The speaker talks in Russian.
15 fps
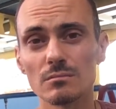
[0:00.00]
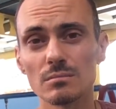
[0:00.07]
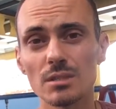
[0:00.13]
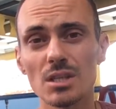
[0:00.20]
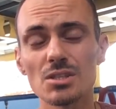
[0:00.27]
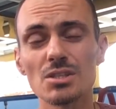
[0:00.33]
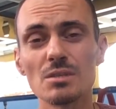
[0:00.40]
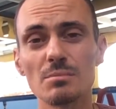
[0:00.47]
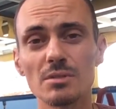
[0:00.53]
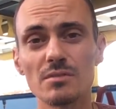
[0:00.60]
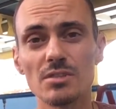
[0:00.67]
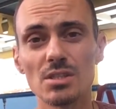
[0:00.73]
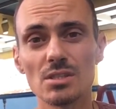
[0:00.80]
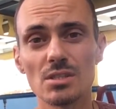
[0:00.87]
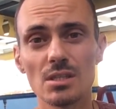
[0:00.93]
должны быть в
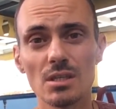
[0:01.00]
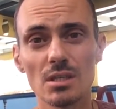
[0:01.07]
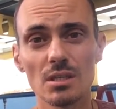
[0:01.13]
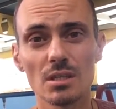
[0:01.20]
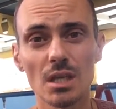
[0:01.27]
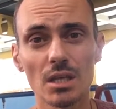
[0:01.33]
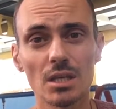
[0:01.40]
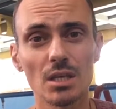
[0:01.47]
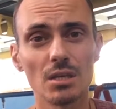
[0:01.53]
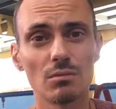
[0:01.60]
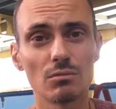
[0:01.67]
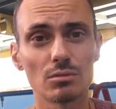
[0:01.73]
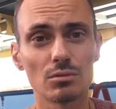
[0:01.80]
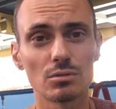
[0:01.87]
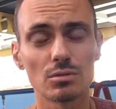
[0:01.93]
сети и такие
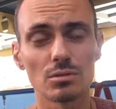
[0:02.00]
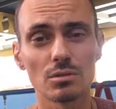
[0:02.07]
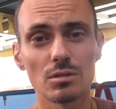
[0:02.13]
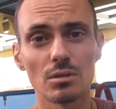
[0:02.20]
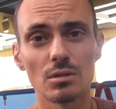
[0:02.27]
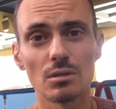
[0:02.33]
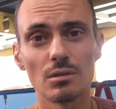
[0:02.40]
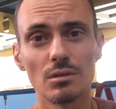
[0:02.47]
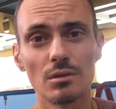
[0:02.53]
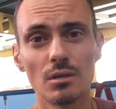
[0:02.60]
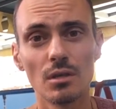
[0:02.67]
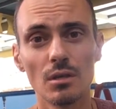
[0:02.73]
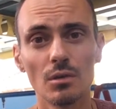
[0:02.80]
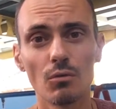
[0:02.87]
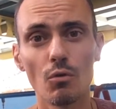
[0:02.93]
вот э,
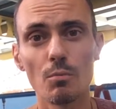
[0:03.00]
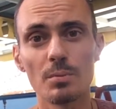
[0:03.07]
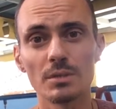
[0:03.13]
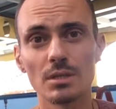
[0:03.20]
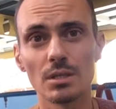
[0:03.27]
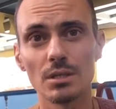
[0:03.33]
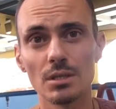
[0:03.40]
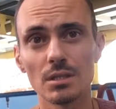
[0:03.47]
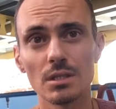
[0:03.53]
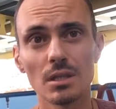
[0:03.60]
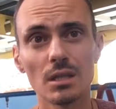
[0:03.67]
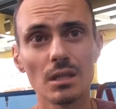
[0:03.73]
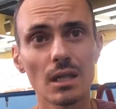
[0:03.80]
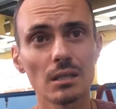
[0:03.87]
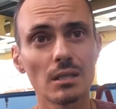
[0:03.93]
опыты
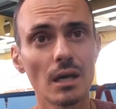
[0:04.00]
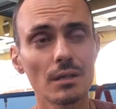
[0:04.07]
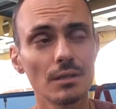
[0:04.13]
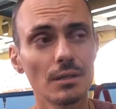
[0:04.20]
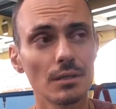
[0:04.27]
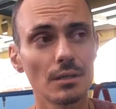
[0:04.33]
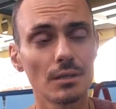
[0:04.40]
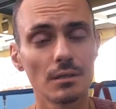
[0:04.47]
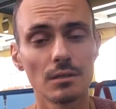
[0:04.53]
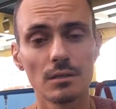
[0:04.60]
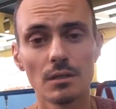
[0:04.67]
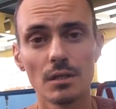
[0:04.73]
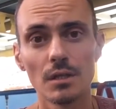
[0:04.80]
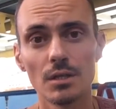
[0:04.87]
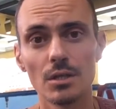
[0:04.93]
недоголоданий.
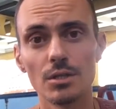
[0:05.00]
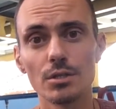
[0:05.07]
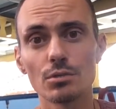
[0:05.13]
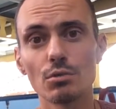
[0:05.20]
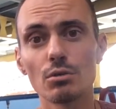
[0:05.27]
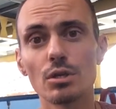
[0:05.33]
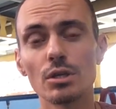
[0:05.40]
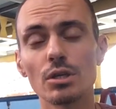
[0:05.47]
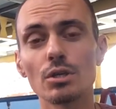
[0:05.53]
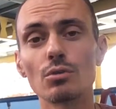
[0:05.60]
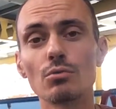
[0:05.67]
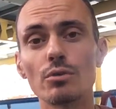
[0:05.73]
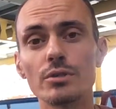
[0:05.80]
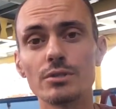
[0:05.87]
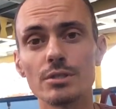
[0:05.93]
И не только
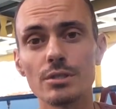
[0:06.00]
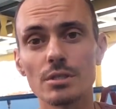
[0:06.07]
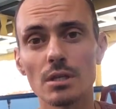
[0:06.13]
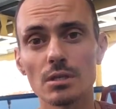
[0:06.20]
герои здесь